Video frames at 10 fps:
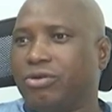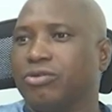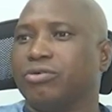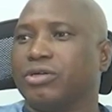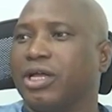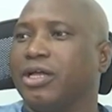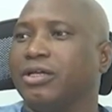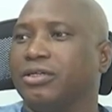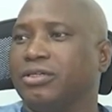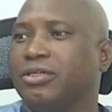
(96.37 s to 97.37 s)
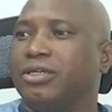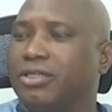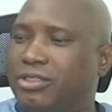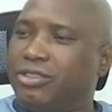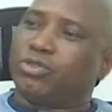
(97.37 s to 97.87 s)
Donc quand
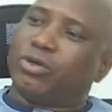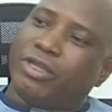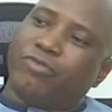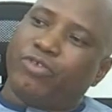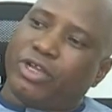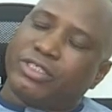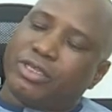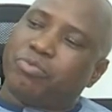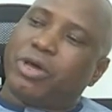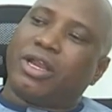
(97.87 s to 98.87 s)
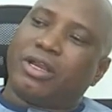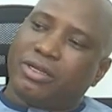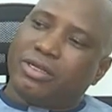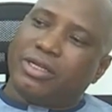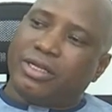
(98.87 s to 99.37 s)
ils sont influencés par
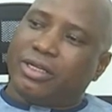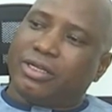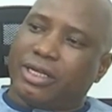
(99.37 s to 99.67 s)
les